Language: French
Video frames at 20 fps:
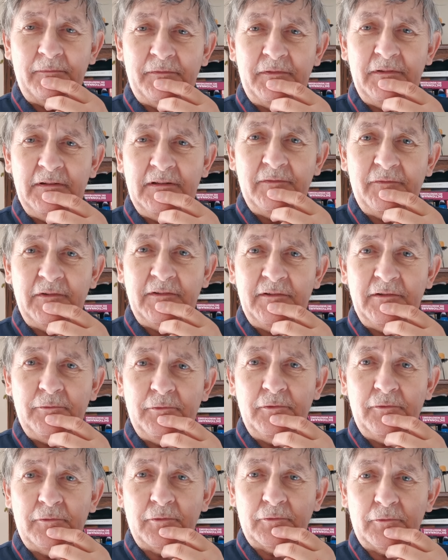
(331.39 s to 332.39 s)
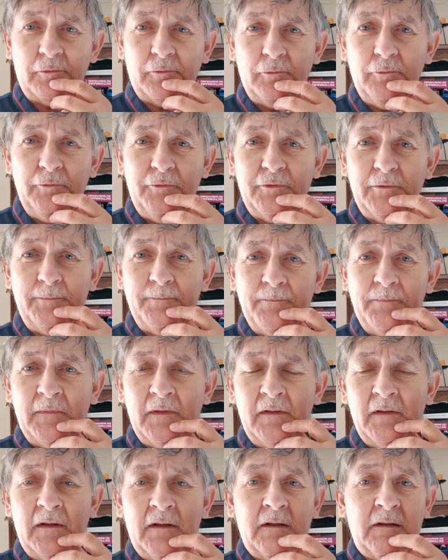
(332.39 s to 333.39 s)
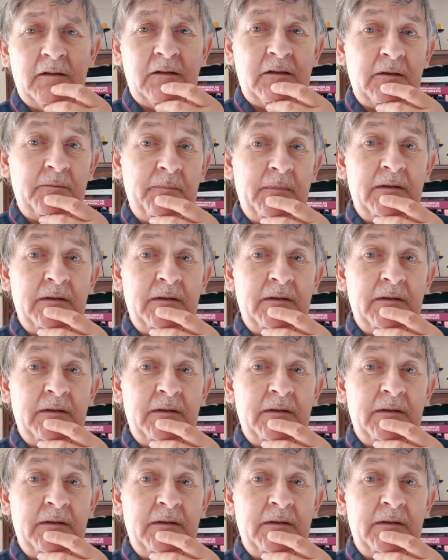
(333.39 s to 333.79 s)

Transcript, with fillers: fille qui fait études sur Toulouse, qui